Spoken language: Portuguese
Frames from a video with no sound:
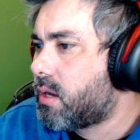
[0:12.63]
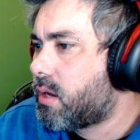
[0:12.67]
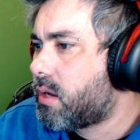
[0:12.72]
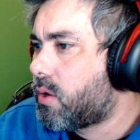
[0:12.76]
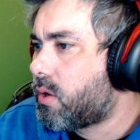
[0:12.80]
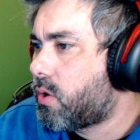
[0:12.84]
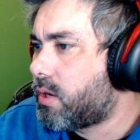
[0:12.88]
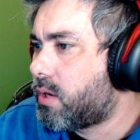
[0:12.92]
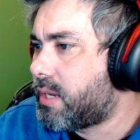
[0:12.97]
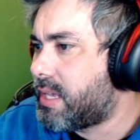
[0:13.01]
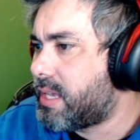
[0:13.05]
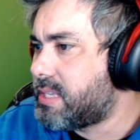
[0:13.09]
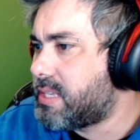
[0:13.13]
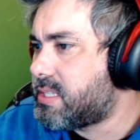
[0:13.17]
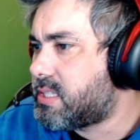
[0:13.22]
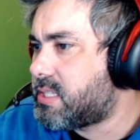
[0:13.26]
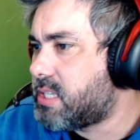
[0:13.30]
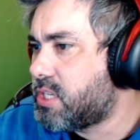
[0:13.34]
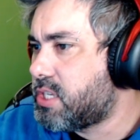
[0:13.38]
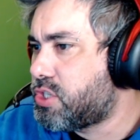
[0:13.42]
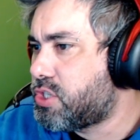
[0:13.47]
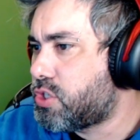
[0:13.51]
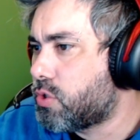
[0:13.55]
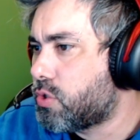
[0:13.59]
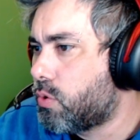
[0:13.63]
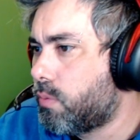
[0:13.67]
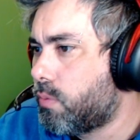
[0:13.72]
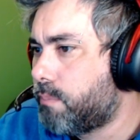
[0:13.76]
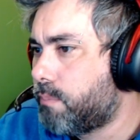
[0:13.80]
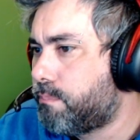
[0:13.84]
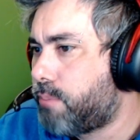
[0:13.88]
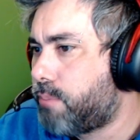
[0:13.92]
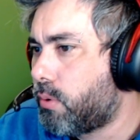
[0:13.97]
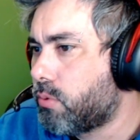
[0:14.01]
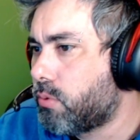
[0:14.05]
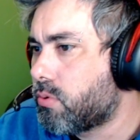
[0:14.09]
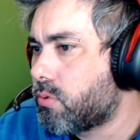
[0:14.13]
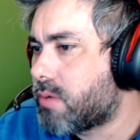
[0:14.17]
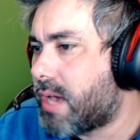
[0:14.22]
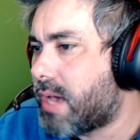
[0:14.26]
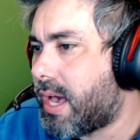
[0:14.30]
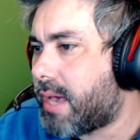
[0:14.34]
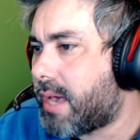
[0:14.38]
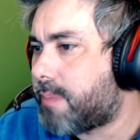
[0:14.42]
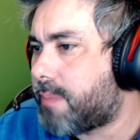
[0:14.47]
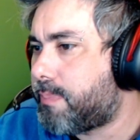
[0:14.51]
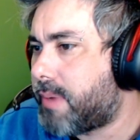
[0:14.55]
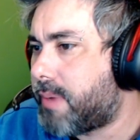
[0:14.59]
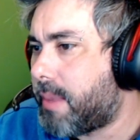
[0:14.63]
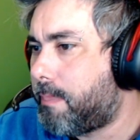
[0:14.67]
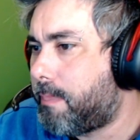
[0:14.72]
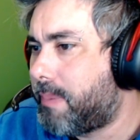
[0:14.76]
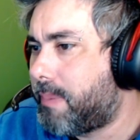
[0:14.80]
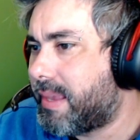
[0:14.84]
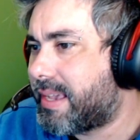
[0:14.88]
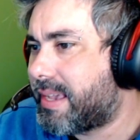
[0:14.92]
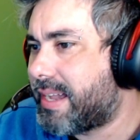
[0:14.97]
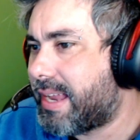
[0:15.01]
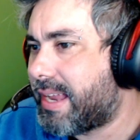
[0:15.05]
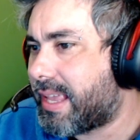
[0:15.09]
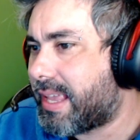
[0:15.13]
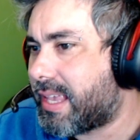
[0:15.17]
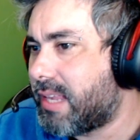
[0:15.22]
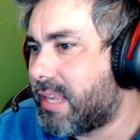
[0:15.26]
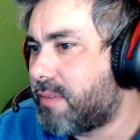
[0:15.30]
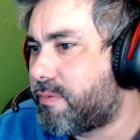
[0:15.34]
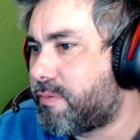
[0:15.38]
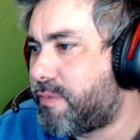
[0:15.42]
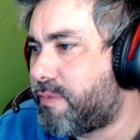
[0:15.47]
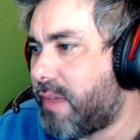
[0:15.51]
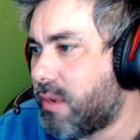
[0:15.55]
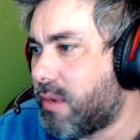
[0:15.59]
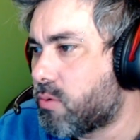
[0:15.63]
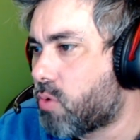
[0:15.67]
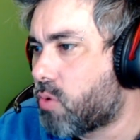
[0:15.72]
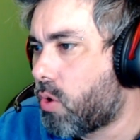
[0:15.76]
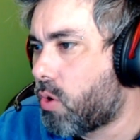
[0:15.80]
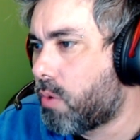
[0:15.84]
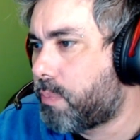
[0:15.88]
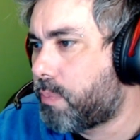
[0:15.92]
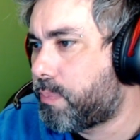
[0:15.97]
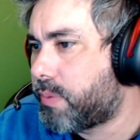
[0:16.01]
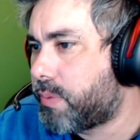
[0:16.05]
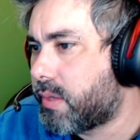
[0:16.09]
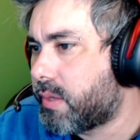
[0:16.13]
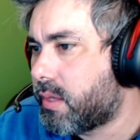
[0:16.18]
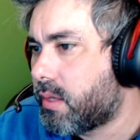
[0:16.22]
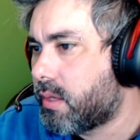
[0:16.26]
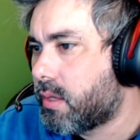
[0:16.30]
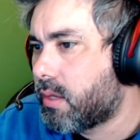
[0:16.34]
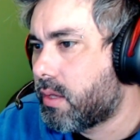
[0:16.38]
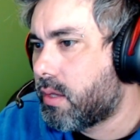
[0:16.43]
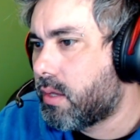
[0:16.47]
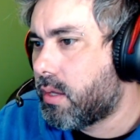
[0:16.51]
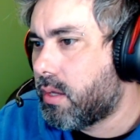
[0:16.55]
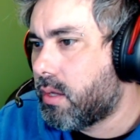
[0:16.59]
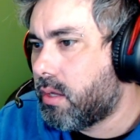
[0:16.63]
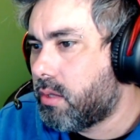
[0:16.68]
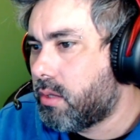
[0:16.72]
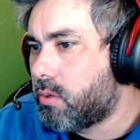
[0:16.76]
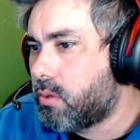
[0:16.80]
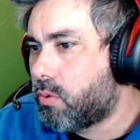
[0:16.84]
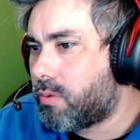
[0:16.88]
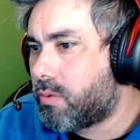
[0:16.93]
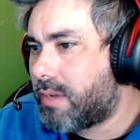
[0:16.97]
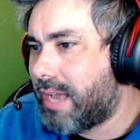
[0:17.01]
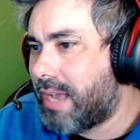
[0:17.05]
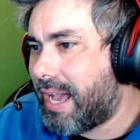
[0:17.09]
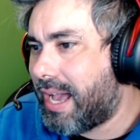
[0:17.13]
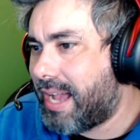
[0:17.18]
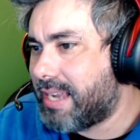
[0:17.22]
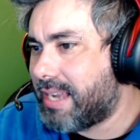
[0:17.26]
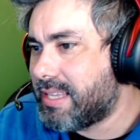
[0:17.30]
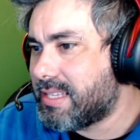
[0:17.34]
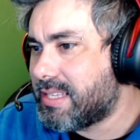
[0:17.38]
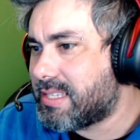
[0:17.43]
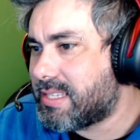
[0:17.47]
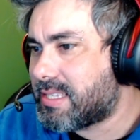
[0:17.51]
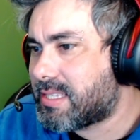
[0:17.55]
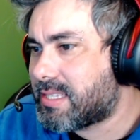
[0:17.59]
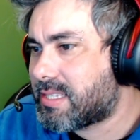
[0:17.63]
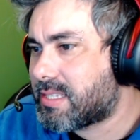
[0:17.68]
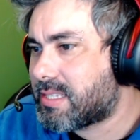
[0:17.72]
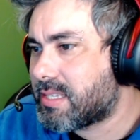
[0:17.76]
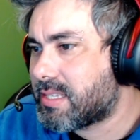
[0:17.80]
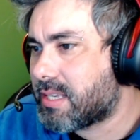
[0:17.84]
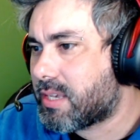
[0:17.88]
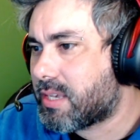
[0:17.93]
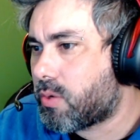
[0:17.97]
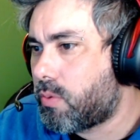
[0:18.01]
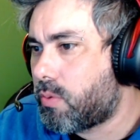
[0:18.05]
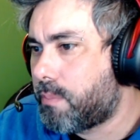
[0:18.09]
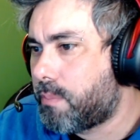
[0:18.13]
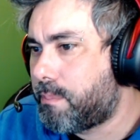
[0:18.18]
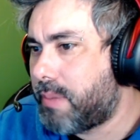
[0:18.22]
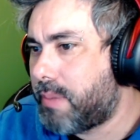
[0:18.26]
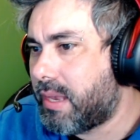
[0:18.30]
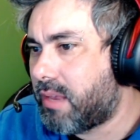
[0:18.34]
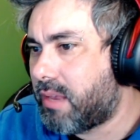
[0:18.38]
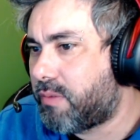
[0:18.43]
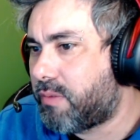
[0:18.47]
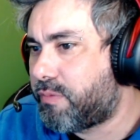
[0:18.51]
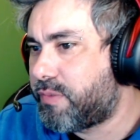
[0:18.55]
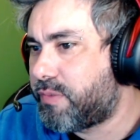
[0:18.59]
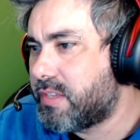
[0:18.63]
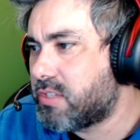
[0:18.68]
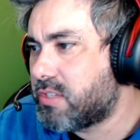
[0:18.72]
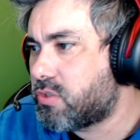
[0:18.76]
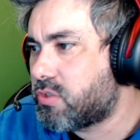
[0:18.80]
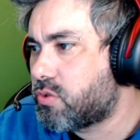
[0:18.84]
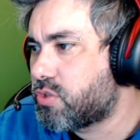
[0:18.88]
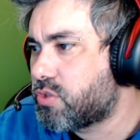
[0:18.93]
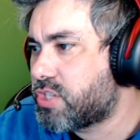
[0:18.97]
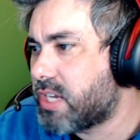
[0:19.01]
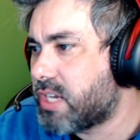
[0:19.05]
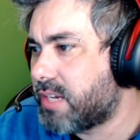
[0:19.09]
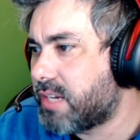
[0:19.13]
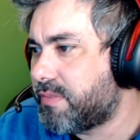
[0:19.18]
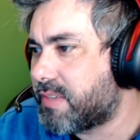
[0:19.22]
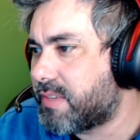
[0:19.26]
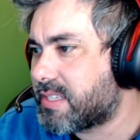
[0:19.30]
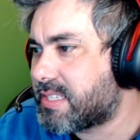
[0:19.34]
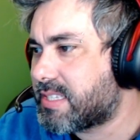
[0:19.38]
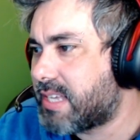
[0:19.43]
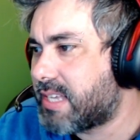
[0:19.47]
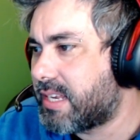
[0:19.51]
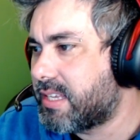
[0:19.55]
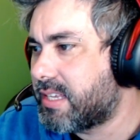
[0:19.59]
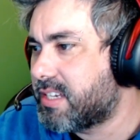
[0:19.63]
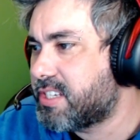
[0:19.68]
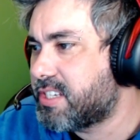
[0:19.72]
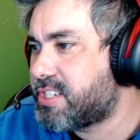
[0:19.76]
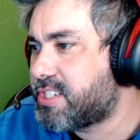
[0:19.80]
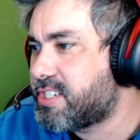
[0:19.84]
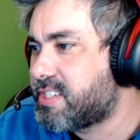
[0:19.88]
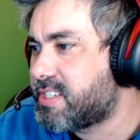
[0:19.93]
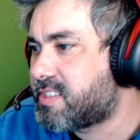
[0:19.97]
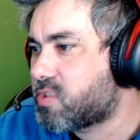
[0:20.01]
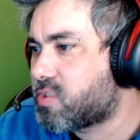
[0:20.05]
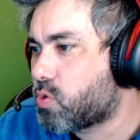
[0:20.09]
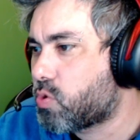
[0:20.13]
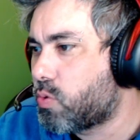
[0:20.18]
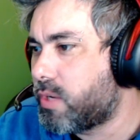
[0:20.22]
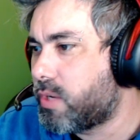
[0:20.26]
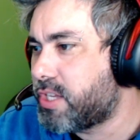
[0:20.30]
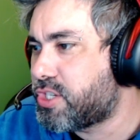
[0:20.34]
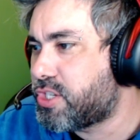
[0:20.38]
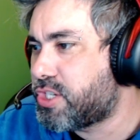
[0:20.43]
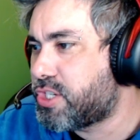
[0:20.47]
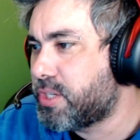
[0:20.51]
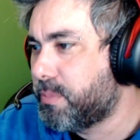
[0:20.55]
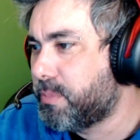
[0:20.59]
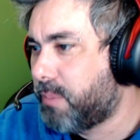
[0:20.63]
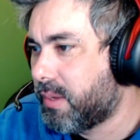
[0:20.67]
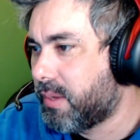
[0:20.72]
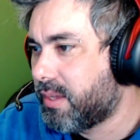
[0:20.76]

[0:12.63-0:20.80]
Olha aí, Cid, um bom lugar para aplicar aquele velho golpe. Lugares com benefícios de aniversariantes de Curitiba.